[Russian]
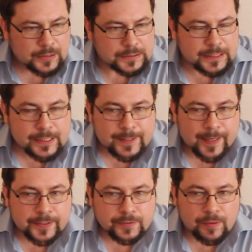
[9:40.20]
Есть
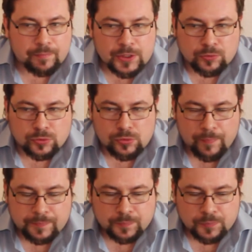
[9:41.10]
один минус.
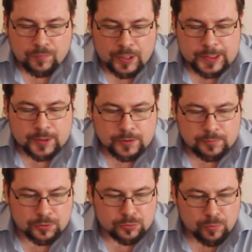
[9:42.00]
Есть один
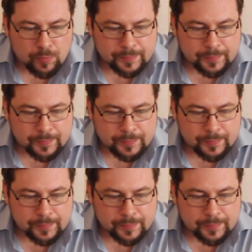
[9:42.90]
минус.